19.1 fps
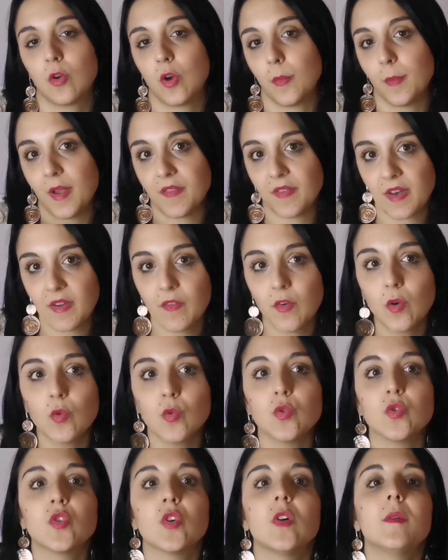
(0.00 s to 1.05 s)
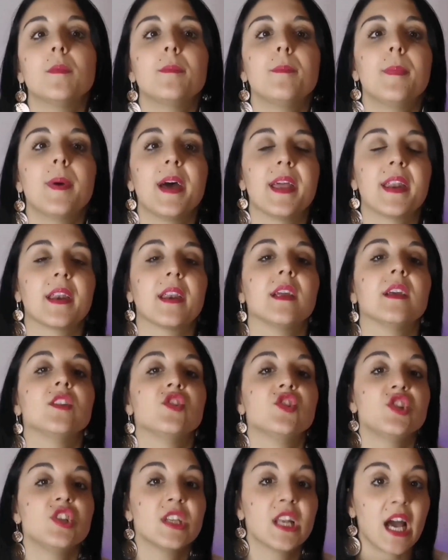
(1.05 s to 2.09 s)
come avrei voluto per
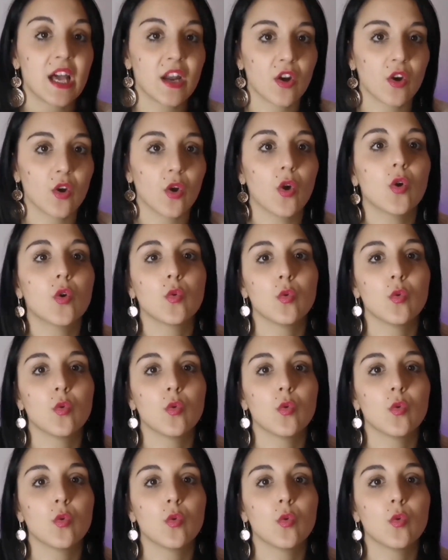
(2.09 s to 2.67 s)
girarlo